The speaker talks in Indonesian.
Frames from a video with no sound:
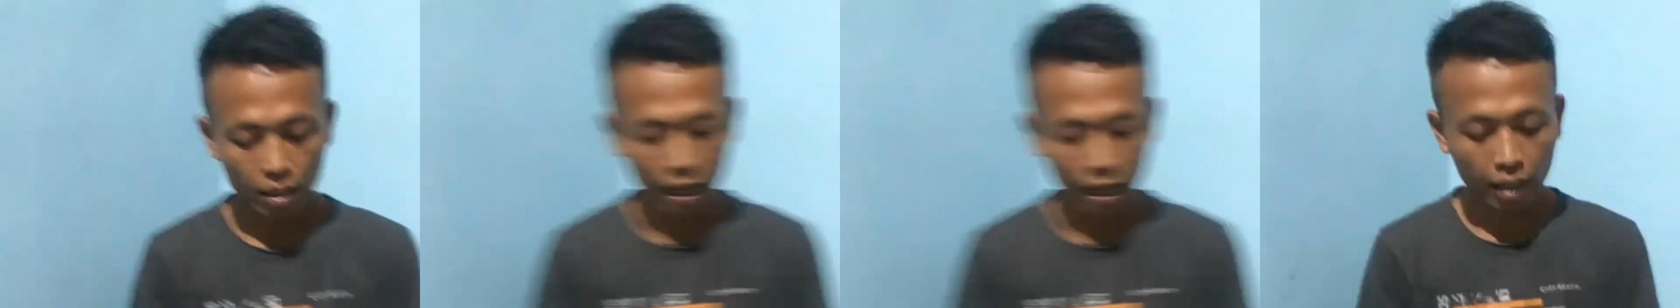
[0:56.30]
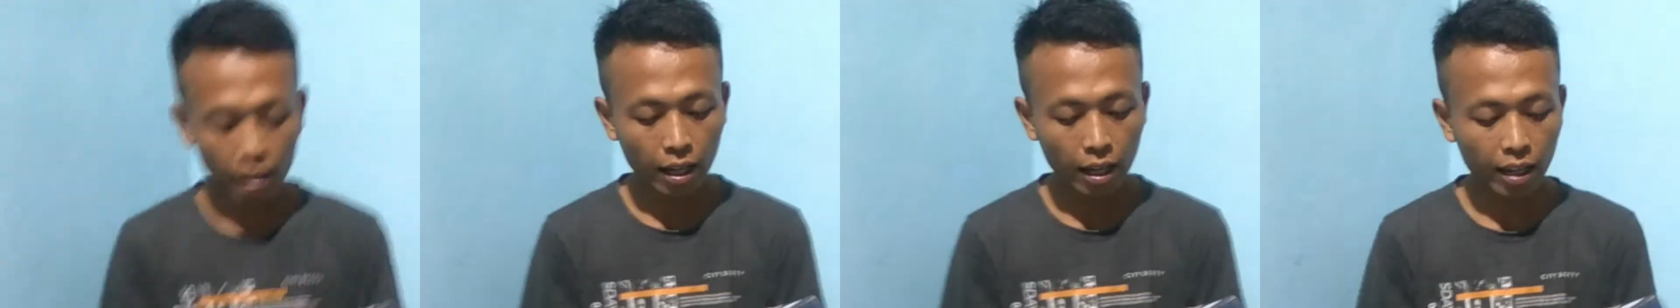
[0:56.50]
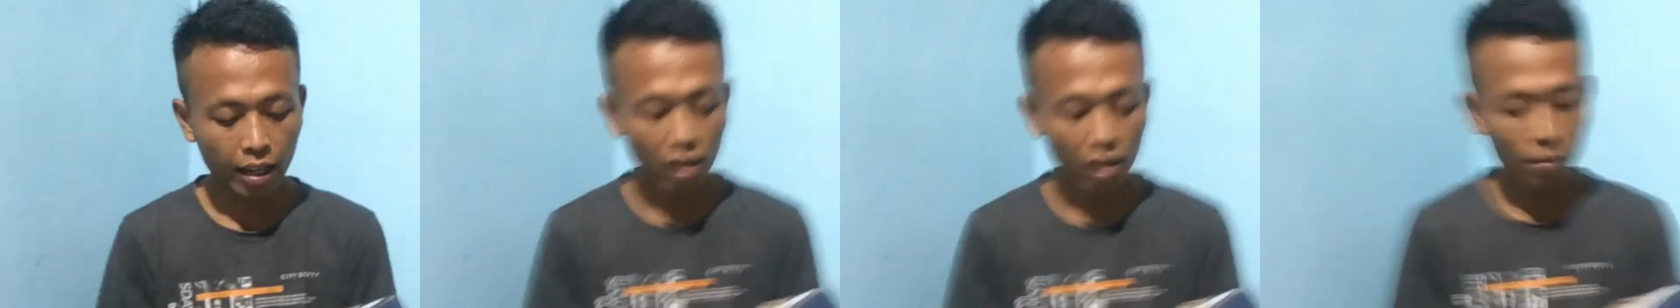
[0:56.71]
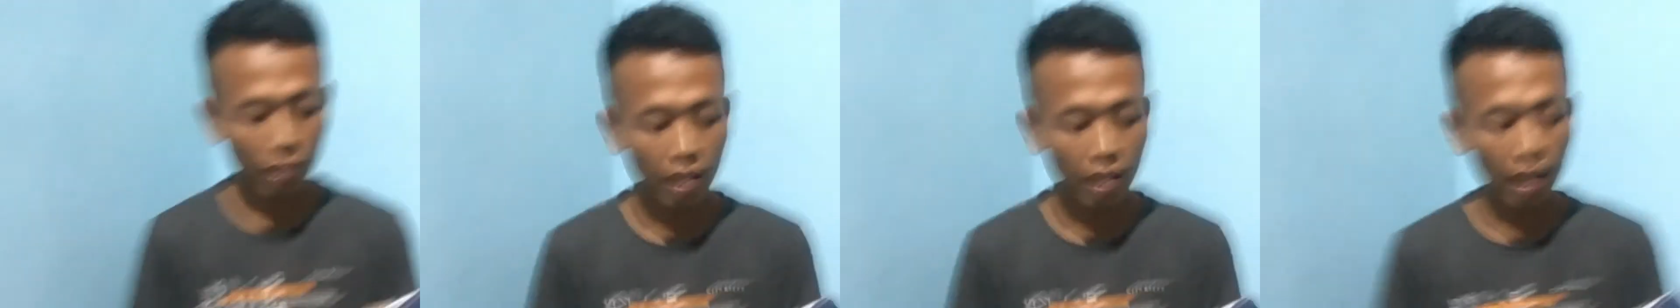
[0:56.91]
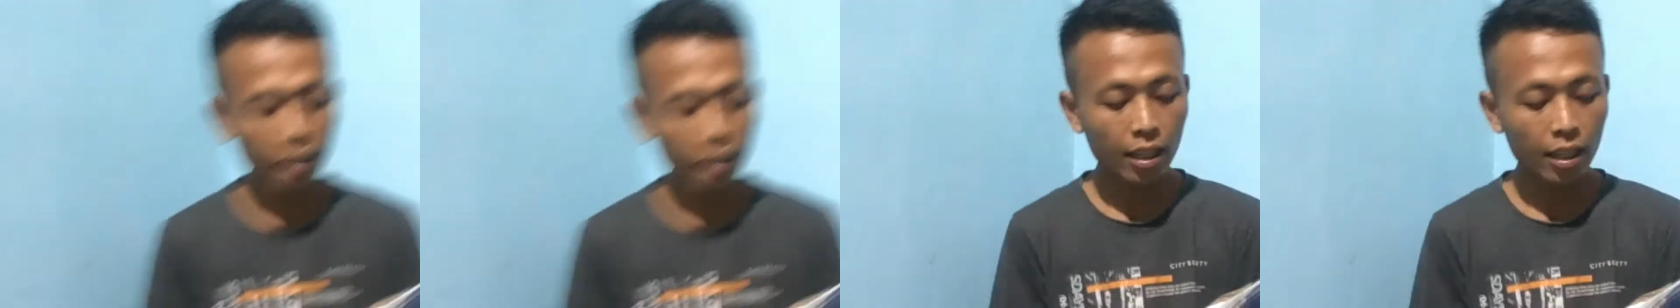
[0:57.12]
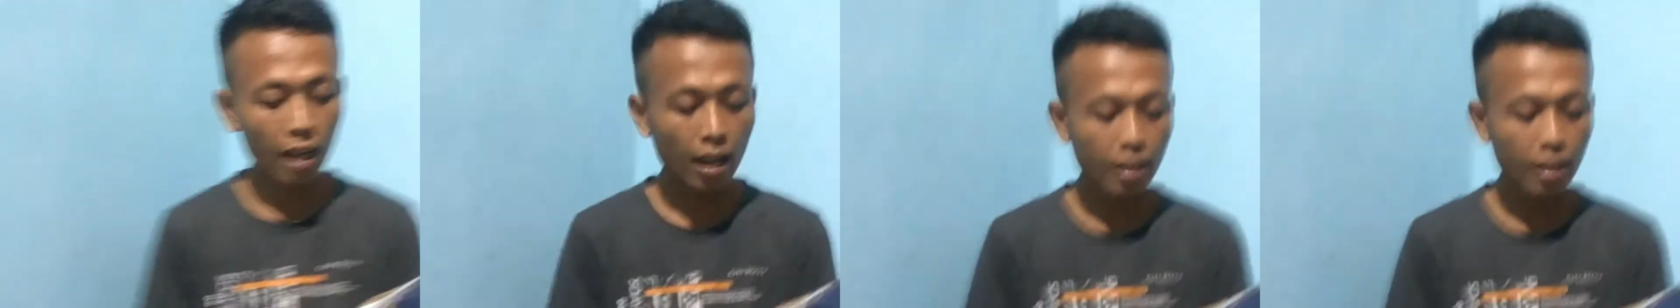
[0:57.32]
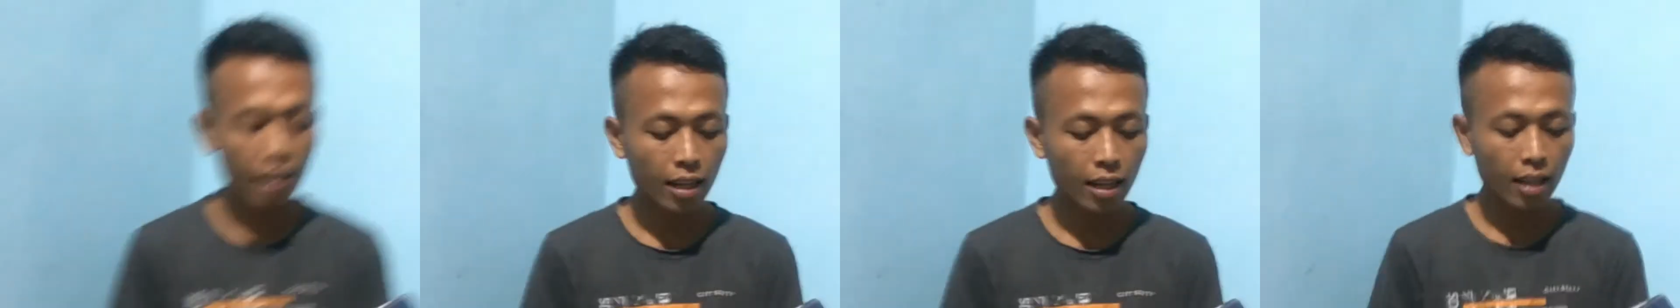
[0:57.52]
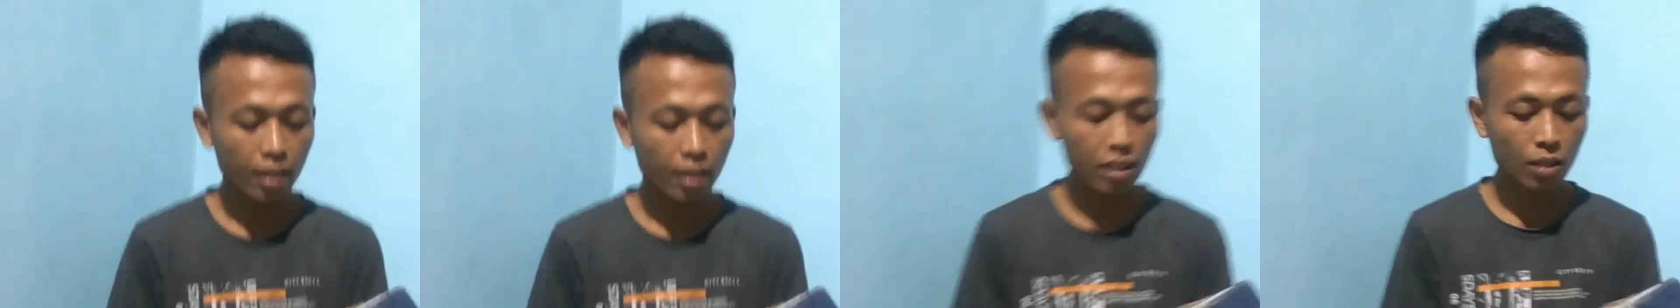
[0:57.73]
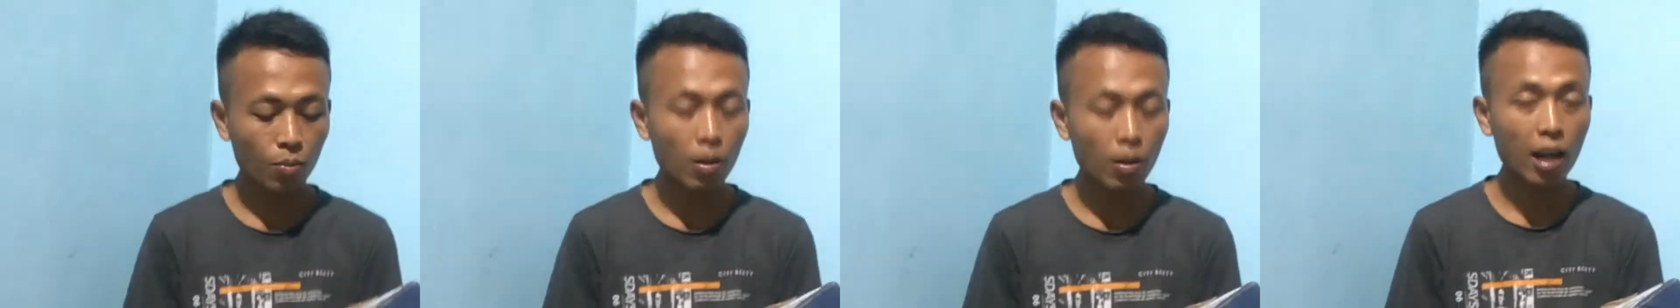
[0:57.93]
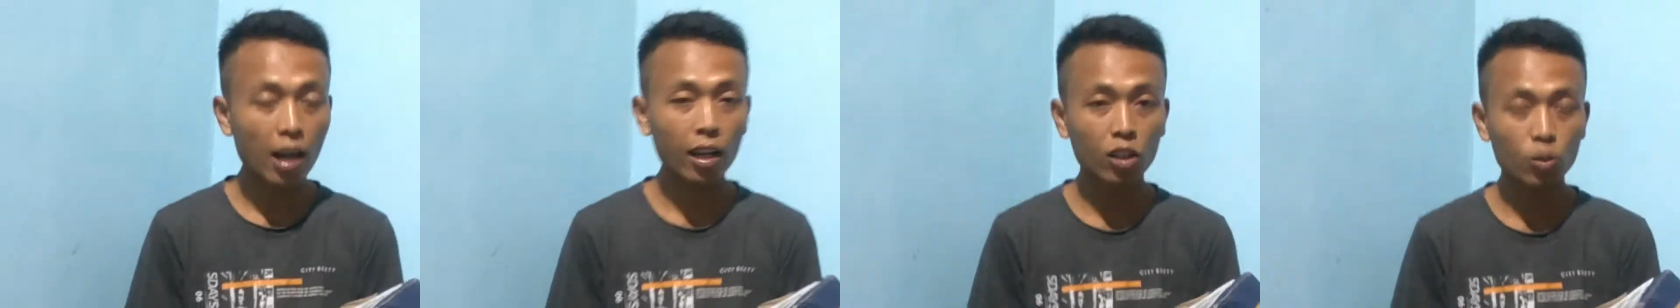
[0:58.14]
dan nilai nominalnya hanya
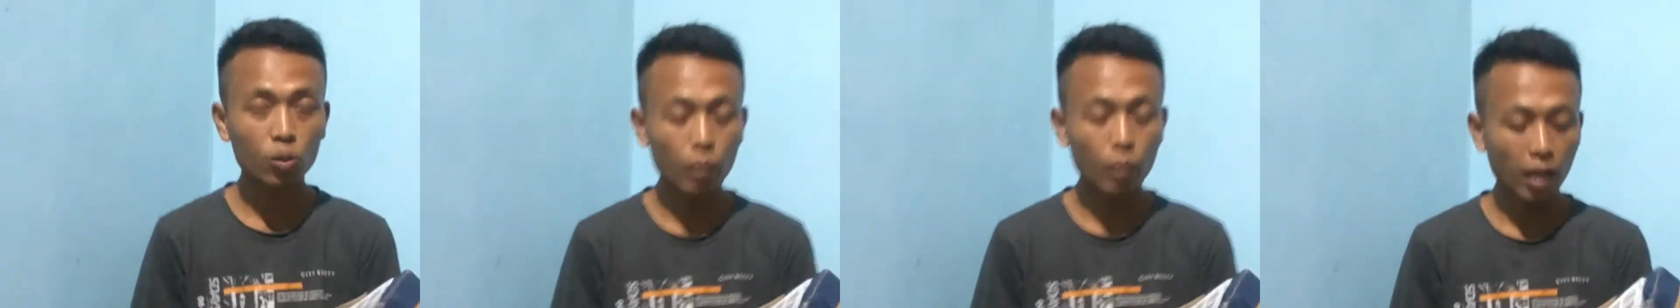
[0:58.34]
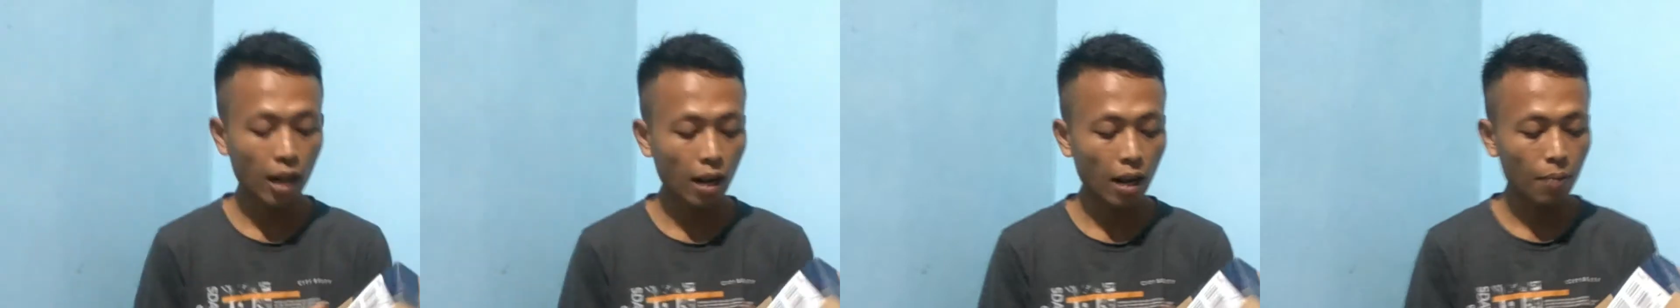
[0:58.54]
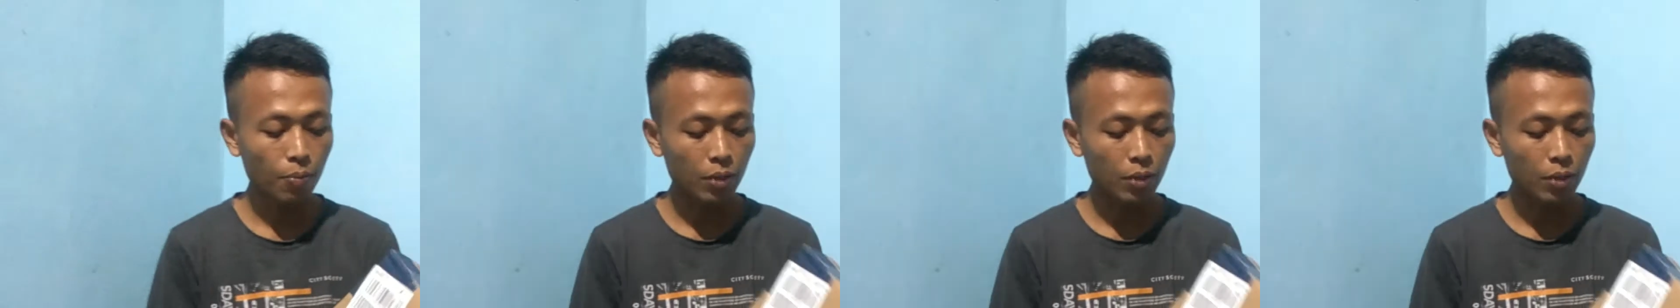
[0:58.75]
900 perak.